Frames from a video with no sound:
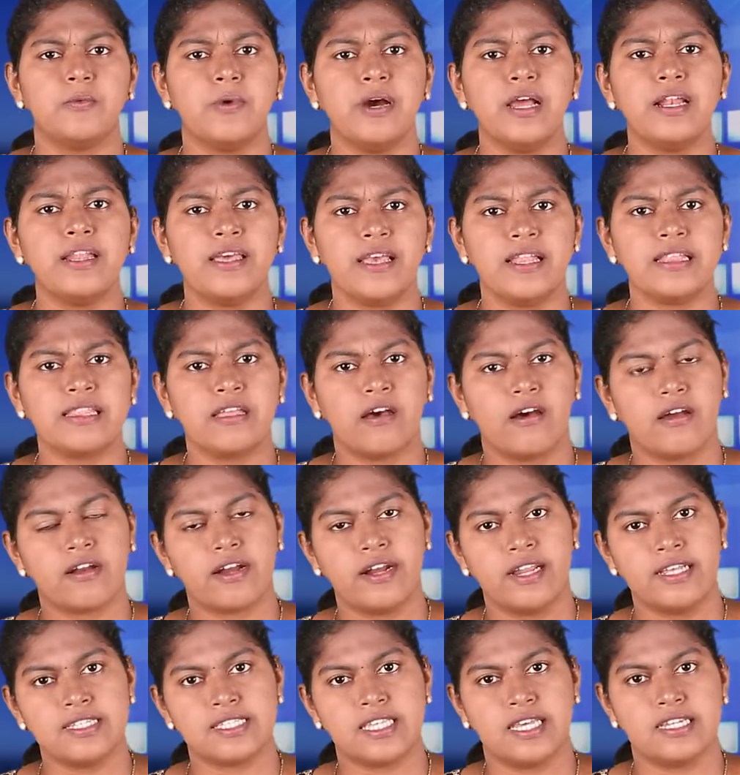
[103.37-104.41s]
வேர்ல்ட் ஹெல்த்
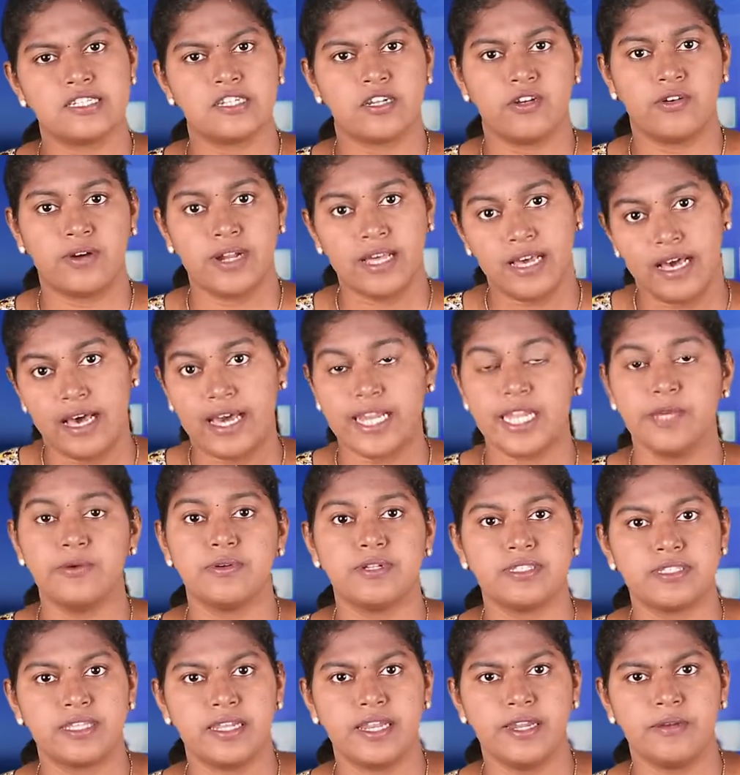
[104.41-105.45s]
ஆர்கனைசேஷனோட
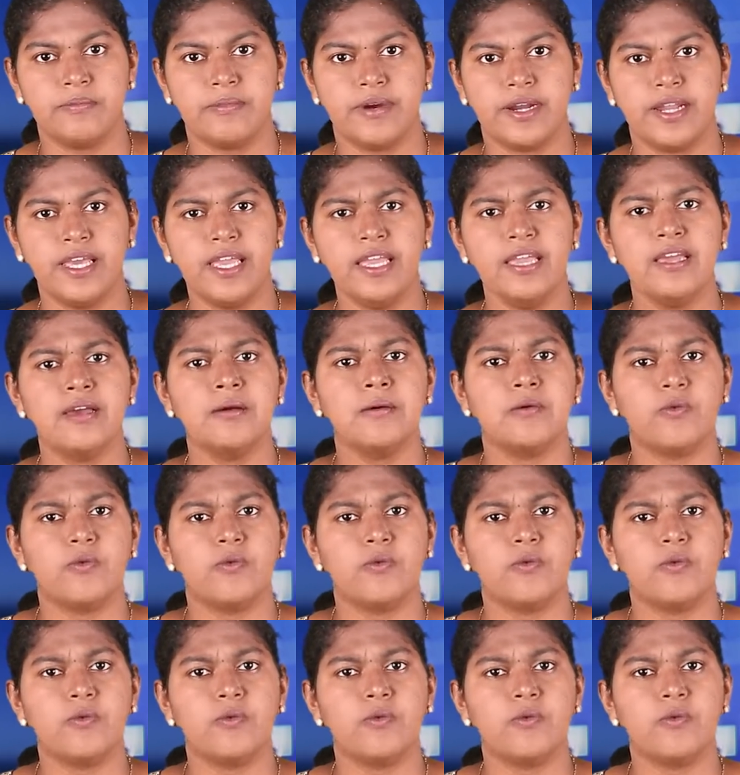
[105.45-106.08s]
அறிவுறுத்தலின்படி